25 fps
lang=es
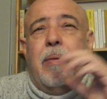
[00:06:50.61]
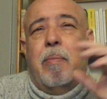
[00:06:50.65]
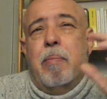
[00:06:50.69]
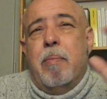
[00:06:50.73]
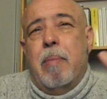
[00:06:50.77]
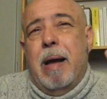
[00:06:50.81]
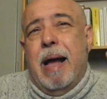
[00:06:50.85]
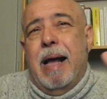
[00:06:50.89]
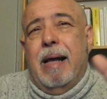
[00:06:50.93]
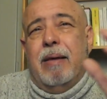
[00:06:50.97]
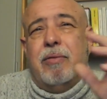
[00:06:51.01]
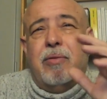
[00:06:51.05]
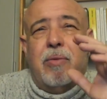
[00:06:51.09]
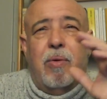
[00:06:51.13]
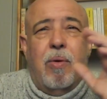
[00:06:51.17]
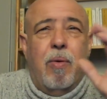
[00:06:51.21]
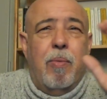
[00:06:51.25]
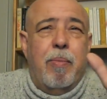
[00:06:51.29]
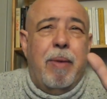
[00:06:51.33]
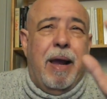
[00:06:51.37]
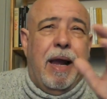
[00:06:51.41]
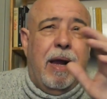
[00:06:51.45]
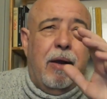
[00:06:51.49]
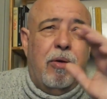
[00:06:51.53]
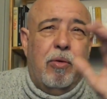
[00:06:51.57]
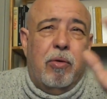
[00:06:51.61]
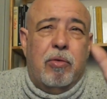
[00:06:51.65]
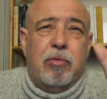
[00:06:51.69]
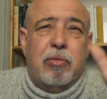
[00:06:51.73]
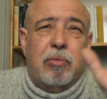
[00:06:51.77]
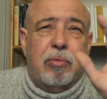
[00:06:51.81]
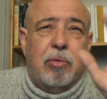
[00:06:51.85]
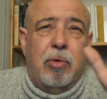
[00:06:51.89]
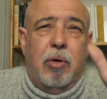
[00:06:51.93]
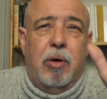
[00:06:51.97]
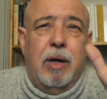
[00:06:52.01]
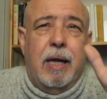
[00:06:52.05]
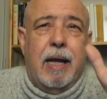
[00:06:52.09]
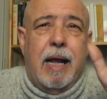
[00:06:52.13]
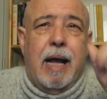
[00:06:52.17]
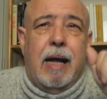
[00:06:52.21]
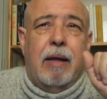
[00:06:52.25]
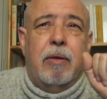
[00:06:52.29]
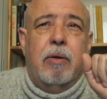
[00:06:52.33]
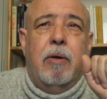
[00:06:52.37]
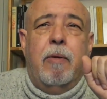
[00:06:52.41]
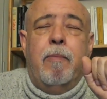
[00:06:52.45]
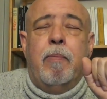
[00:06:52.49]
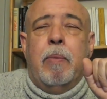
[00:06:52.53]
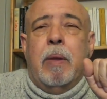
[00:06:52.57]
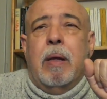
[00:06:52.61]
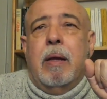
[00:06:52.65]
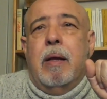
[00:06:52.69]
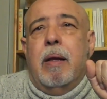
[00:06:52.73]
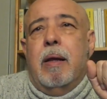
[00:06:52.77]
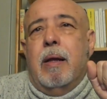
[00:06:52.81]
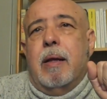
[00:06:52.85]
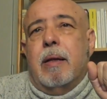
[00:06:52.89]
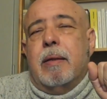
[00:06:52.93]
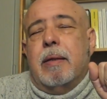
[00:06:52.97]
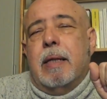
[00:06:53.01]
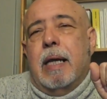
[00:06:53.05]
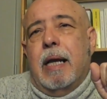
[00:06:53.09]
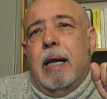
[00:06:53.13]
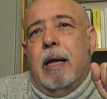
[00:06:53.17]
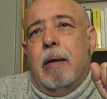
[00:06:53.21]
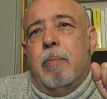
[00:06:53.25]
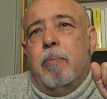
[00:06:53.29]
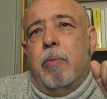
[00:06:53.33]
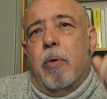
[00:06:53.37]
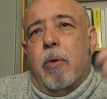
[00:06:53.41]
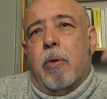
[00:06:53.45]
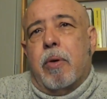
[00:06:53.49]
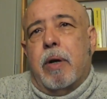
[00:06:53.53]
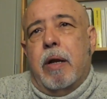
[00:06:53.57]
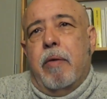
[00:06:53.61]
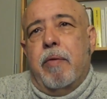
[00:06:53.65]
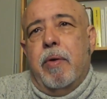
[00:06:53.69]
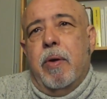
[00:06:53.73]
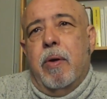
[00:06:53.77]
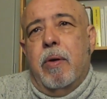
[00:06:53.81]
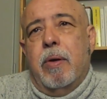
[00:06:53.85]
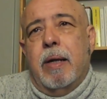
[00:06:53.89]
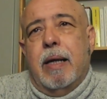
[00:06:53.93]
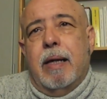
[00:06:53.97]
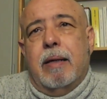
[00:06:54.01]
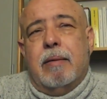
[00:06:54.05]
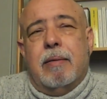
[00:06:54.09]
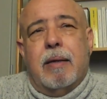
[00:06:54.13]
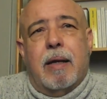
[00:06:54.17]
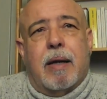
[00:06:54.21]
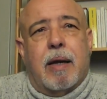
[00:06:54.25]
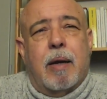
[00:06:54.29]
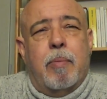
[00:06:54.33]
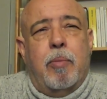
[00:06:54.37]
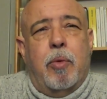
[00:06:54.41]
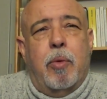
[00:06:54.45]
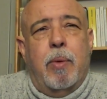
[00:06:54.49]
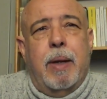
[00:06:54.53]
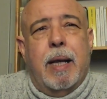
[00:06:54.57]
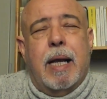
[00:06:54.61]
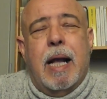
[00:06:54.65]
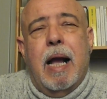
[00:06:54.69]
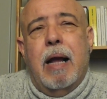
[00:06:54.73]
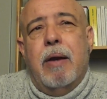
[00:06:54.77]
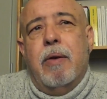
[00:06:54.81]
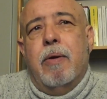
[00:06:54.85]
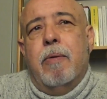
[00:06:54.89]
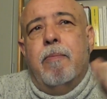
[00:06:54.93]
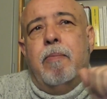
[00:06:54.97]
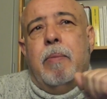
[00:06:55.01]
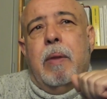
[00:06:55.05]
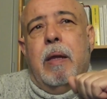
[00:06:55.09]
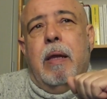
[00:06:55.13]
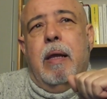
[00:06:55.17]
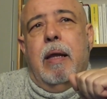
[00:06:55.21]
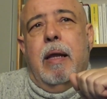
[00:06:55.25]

más o menos tolerado del portaaviones republicano.